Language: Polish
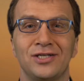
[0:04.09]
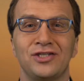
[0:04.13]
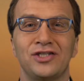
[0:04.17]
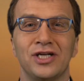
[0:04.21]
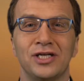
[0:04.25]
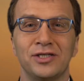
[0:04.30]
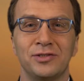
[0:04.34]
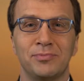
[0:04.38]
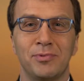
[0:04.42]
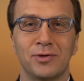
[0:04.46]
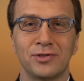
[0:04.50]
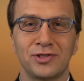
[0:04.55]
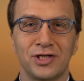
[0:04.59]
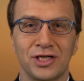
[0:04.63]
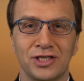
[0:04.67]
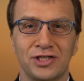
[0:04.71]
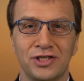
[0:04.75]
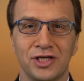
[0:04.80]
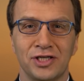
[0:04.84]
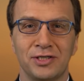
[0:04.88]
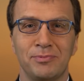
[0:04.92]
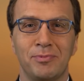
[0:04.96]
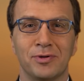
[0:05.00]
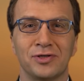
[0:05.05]
Szczęść Boże,
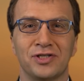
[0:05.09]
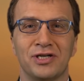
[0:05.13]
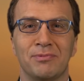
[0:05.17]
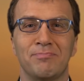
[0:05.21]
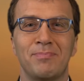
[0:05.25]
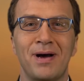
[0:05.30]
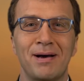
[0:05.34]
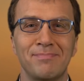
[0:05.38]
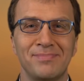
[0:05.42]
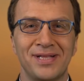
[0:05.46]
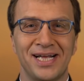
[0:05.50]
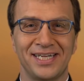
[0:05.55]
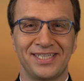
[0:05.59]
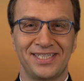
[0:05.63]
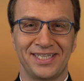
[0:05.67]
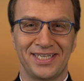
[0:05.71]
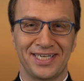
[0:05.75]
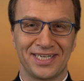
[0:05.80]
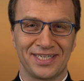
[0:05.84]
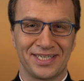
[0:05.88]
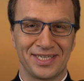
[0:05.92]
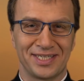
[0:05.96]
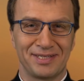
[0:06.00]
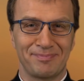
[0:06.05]
szczęść Boże. Mam
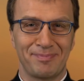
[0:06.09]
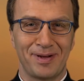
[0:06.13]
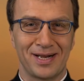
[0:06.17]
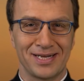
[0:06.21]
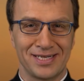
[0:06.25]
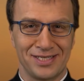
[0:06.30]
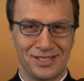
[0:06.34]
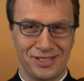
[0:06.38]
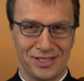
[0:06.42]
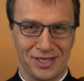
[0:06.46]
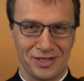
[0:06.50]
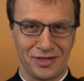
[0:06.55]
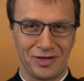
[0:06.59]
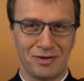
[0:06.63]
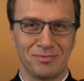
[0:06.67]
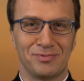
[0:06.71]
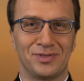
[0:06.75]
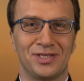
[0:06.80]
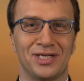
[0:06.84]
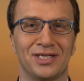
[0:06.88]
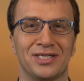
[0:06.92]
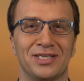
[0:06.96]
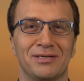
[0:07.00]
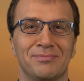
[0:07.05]
nadzieję, że spaliście
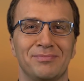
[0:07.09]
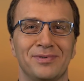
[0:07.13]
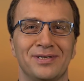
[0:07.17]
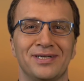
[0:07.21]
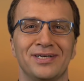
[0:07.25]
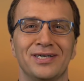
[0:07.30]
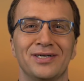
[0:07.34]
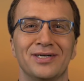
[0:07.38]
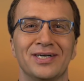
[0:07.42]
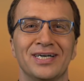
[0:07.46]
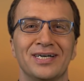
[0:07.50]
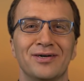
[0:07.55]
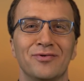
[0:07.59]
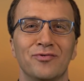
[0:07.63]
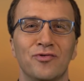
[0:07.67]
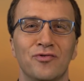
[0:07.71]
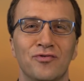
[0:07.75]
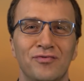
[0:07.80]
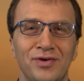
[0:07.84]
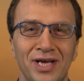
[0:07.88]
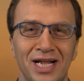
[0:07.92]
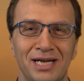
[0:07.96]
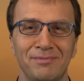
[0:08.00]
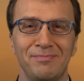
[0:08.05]
dobrze, żeby
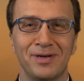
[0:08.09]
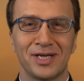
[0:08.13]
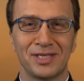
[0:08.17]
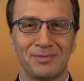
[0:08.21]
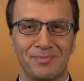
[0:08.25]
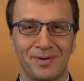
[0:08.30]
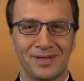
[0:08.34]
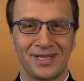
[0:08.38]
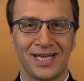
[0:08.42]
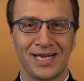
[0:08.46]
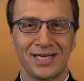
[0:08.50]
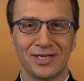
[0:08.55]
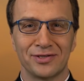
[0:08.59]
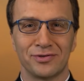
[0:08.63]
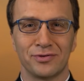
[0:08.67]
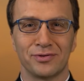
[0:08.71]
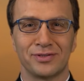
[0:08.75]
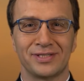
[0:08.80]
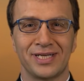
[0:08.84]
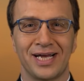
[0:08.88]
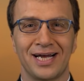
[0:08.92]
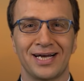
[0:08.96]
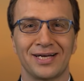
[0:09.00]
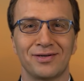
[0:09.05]
uwielbiać Pana
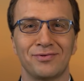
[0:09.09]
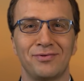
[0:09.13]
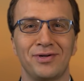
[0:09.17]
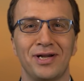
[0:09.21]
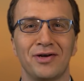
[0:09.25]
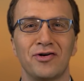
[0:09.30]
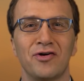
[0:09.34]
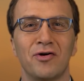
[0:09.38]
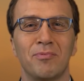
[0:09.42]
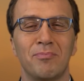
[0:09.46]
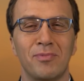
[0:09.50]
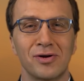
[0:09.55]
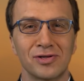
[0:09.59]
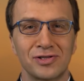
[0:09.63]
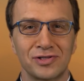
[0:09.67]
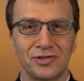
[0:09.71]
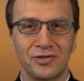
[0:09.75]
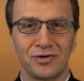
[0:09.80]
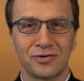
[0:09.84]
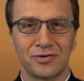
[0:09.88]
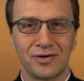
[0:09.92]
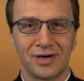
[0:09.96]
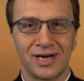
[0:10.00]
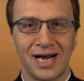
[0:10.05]
Jezusa, którego
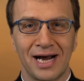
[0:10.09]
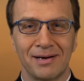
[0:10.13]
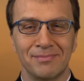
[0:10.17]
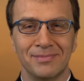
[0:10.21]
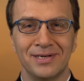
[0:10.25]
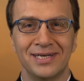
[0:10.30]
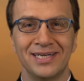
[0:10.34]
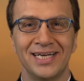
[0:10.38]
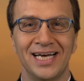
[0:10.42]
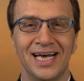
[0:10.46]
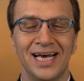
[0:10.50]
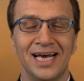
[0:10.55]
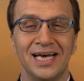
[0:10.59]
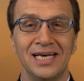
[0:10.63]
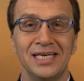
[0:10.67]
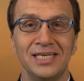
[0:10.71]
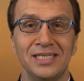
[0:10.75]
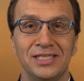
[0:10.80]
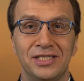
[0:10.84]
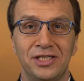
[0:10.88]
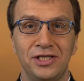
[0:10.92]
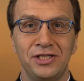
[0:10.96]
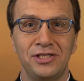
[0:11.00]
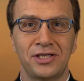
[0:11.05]
mocno kochamy.
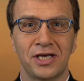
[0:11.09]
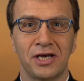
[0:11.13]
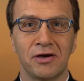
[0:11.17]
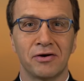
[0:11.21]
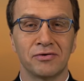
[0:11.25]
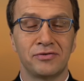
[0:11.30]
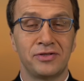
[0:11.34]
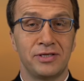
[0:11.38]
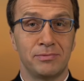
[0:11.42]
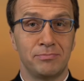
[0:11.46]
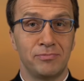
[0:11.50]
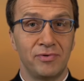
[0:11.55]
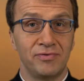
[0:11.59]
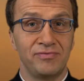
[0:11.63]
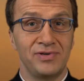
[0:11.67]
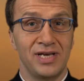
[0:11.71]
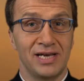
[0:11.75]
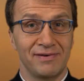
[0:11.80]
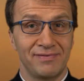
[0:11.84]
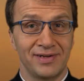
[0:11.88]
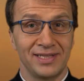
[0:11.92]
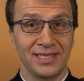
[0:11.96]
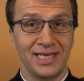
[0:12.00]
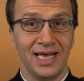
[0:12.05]
I dzisiaj o tym mówi
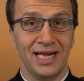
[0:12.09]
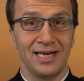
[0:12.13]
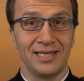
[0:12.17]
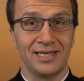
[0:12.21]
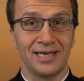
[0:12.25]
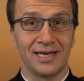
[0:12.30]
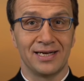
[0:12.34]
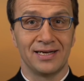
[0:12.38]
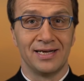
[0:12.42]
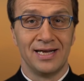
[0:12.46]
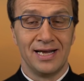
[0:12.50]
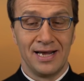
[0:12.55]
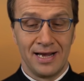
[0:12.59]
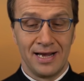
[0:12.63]
Ewangelia.